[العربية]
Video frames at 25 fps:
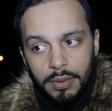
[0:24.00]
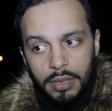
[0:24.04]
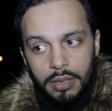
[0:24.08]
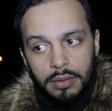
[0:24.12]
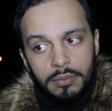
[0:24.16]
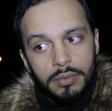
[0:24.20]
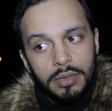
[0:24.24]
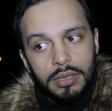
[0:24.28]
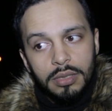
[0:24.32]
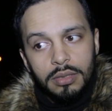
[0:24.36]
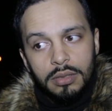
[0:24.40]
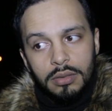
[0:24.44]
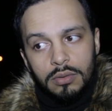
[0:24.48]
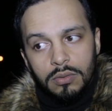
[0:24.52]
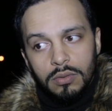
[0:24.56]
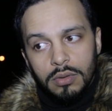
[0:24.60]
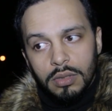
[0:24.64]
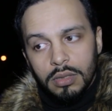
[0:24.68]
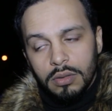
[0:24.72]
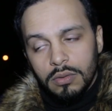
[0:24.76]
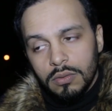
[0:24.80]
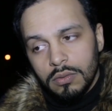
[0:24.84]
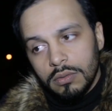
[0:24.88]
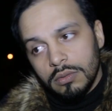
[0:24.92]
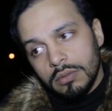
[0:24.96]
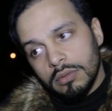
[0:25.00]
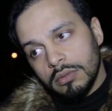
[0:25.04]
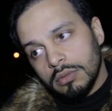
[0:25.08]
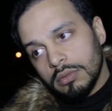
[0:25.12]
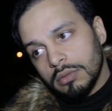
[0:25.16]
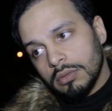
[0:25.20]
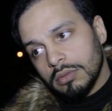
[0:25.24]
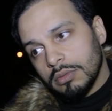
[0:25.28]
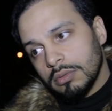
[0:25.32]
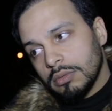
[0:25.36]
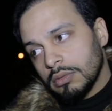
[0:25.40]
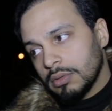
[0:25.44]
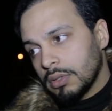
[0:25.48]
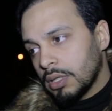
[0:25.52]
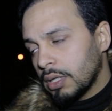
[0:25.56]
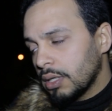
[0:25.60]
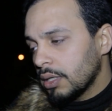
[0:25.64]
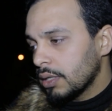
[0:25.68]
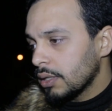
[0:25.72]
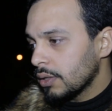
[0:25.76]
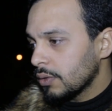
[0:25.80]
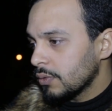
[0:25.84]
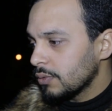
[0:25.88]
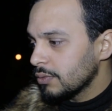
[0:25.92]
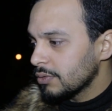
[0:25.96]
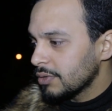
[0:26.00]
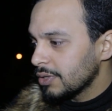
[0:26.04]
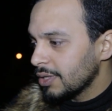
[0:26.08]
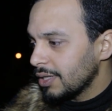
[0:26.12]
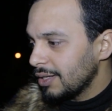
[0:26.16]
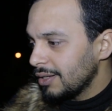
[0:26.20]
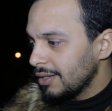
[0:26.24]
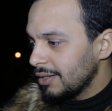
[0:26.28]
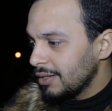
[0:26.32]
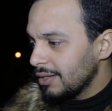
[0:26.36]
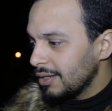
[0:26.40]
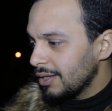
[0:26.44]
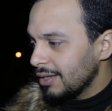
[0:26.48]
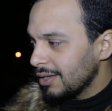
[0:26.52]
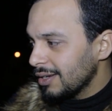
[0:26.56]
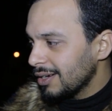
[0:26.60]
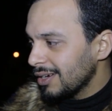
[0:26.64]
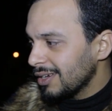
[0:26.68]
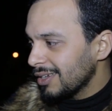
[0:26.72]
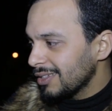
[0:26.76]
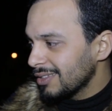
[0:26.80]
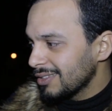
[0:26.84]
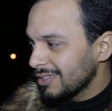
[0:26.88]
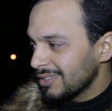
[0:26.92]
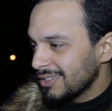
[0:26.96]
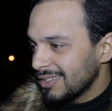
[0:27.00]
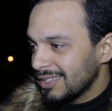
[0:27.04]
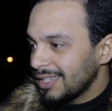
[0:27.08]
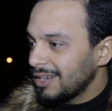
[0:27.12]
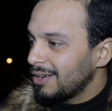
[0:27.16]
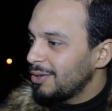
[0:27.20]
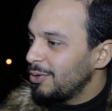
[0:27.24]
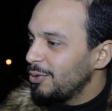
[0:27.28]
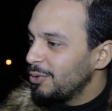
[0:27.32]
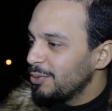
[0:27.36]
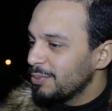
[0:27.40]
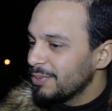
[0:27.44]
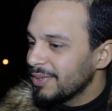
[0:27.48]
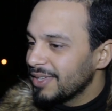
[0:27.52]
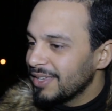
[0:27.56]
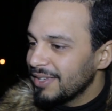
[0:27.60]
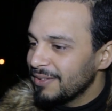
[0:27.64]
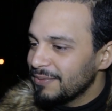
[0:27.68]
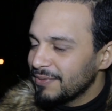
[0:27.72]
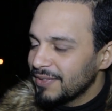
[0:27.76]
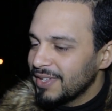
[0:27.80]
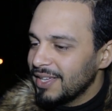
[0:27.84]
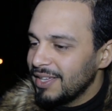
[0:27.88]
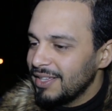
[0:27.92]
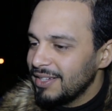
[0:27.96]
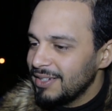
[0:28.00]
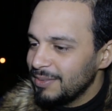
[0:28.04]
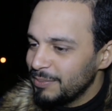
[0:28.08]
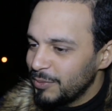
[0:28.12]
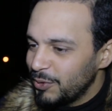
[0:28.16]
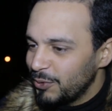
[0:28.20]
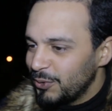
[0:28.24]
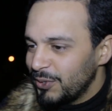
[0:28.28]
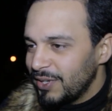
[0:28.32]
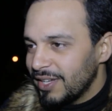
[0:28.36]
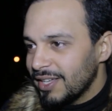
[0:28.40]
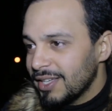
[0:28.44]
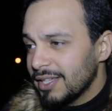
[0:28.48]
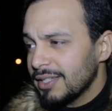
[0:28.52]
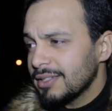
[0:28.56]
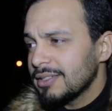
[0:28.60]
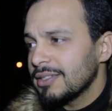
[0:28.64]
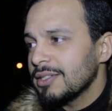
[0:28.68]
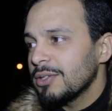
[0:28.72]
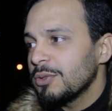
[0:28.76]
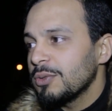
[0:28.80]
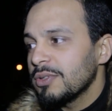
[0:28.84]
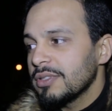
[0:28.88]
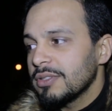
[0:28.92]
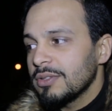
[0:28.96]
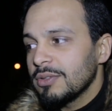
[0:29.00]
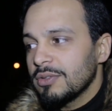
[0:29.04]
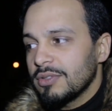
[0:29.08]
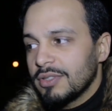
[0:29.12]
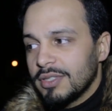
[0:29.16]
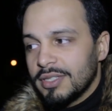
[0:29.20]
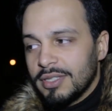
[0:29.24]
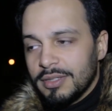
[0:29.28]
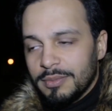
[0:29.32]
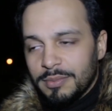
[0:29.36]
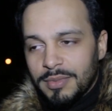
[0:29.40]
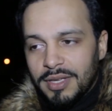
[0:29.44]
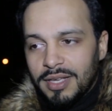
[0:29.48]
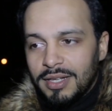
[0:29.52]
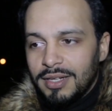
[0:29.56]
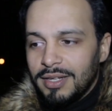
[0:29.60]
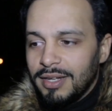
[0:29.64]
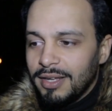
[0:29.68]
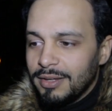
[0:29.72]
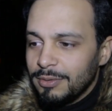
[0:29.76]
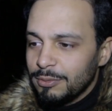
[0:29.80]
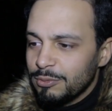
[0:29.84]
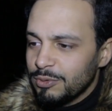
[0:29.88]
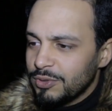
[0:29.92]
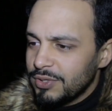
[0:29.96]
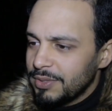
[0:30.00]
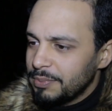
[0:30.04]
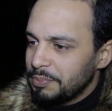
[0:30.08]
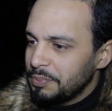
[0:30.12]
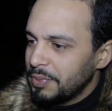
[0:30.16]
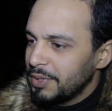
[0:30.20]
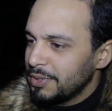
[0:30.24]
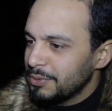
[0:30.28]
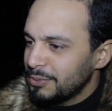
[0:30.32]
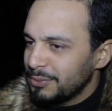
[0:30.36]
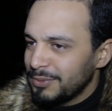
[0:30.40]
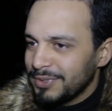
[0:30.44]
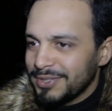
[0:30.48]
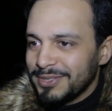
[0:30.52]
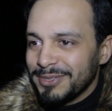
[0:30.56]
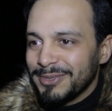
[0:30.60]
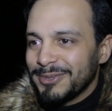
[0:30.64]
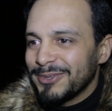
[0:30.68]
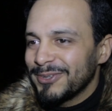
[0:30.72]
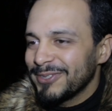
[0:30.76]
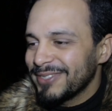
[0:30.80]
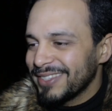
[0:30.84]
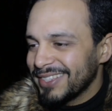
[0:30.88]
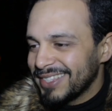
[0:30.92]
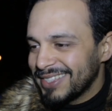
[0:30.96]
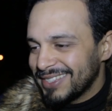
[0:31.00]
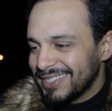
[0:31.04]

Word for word: باقي ما كاين والو نهار يكون ان شاء الله راه غنصرحوا بها في كاع المواقع التواصل الاجتماعي اللي عنده شي باج ولا شي كونت